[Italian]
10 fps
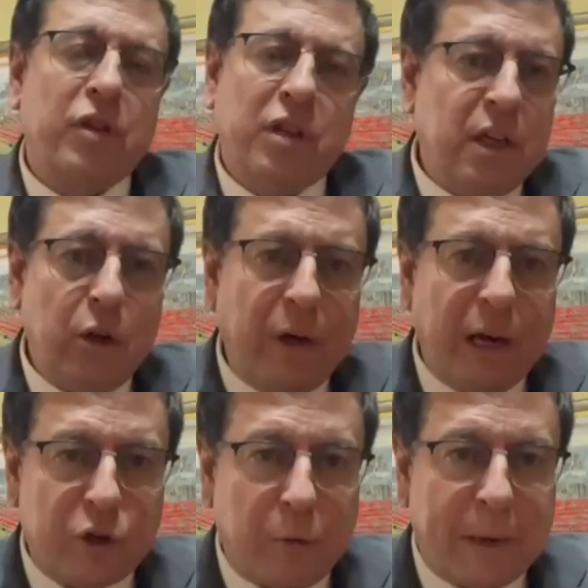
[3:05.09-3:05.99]
Sì, sì, io li
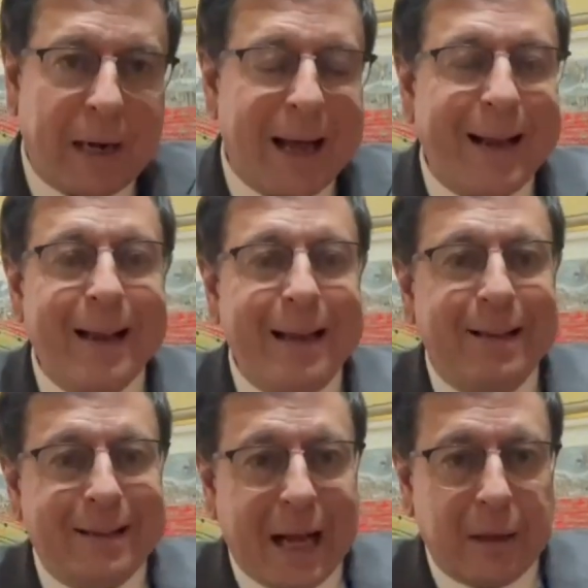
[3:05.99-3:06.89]
lascio parlare.
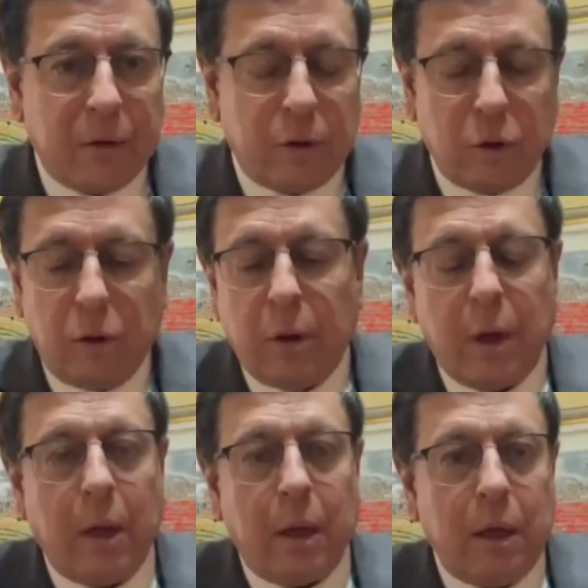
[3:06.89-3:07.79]
Intanto
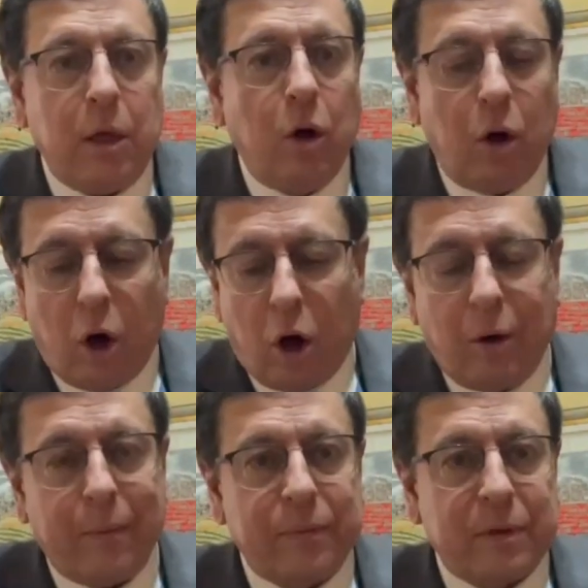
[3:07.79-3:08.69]
io
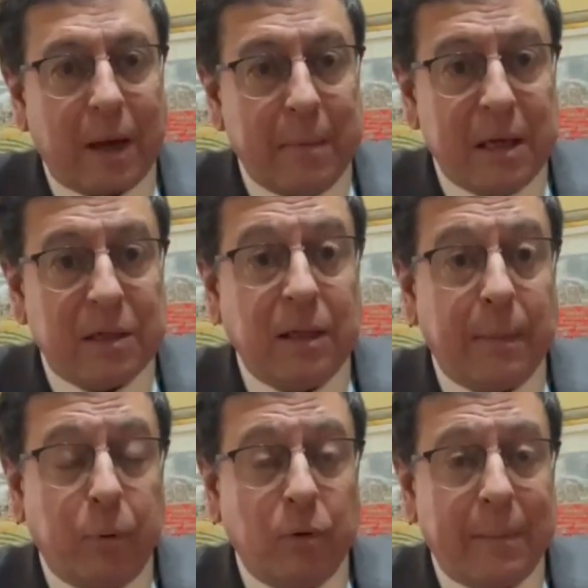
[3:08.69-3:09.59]
ho tre mesi di
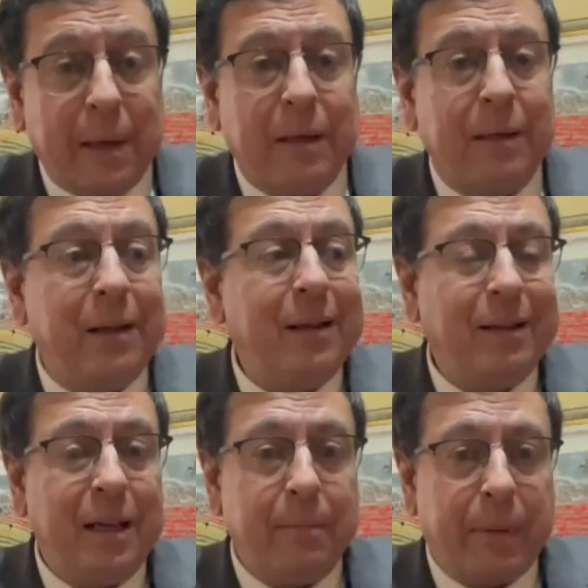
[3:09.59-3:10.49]
appuntamenti
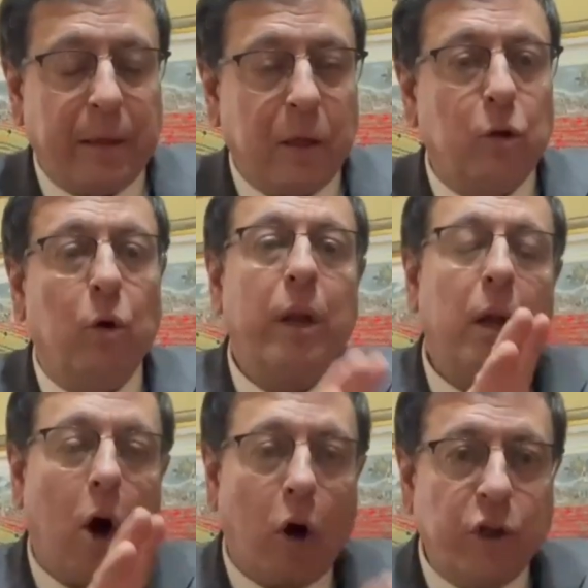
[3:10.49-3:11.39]
di
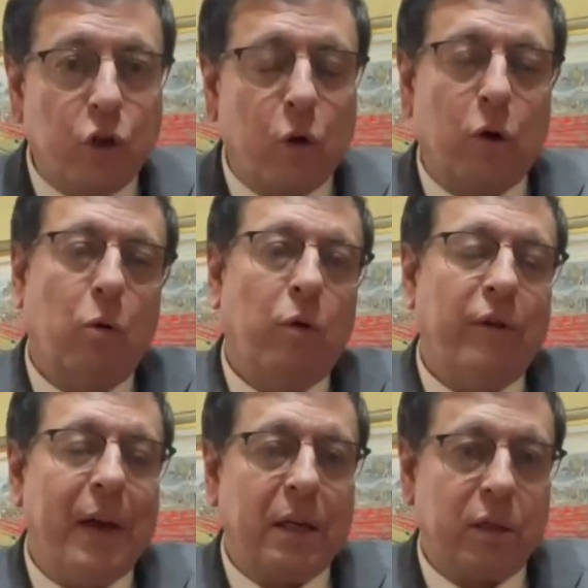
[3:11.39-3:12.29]
imprenditori, ogni giorno uno
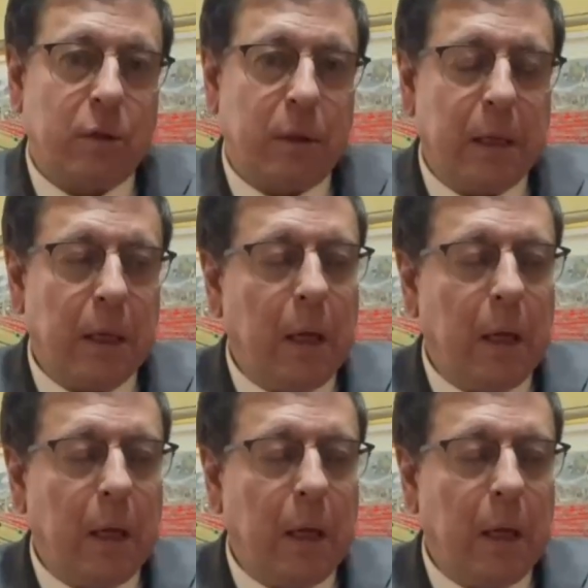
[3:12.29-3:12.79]
diverso.